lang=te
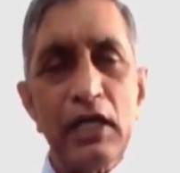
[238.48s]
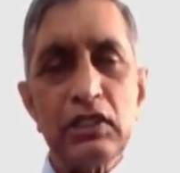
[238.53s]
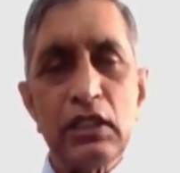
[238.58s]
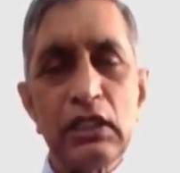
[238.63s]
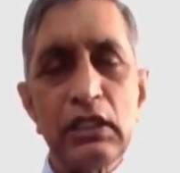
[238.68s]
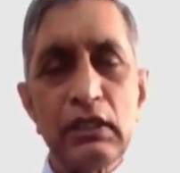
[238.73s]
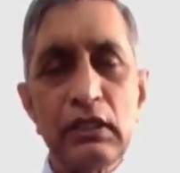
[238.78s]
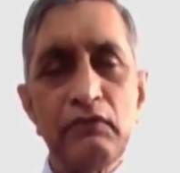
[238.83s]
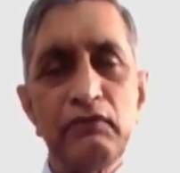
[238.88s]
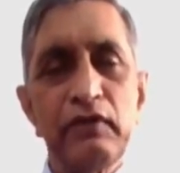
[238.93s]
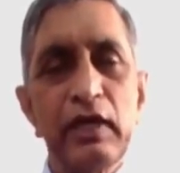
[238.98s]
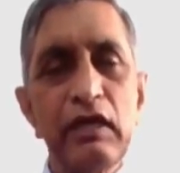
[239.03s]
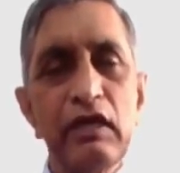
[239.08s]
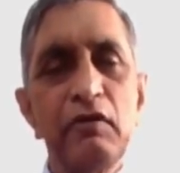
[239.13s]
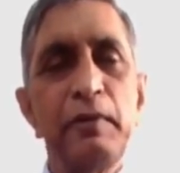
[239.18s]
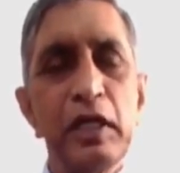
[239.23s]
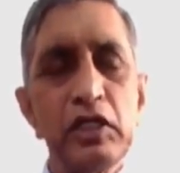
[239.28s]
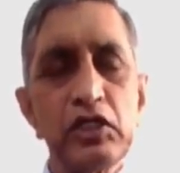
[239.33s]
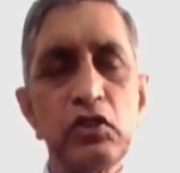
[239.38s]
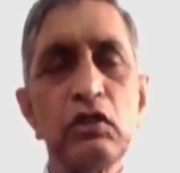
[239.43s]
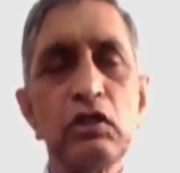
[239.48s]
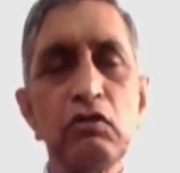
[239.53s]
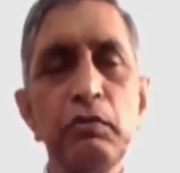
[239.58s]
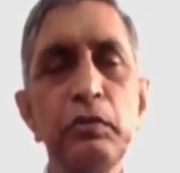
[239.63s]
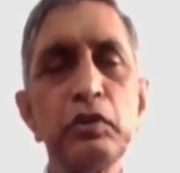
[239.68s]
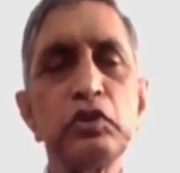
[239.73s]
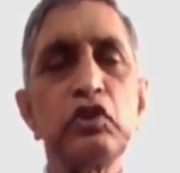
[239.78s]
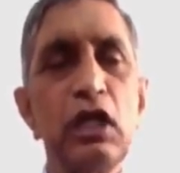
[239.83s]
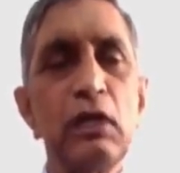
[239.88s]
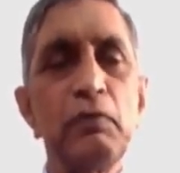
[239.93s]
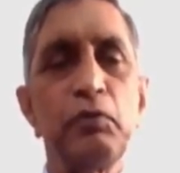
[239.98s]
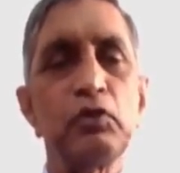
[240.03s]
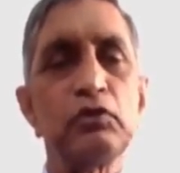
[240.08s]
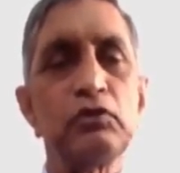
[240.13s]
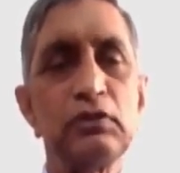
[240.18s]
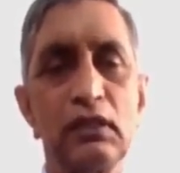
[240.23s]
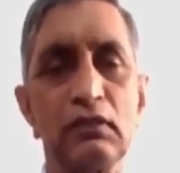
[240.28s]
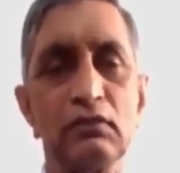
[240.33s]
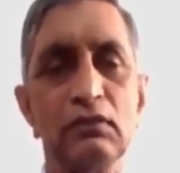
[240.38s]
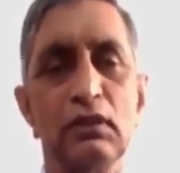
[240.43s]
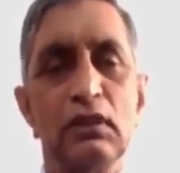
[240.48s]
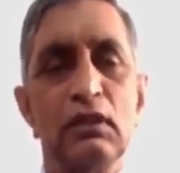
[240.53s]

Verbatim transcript: భాషని వేరే భాష నుండి ఇమర్చుకోలేకపోతున్నారు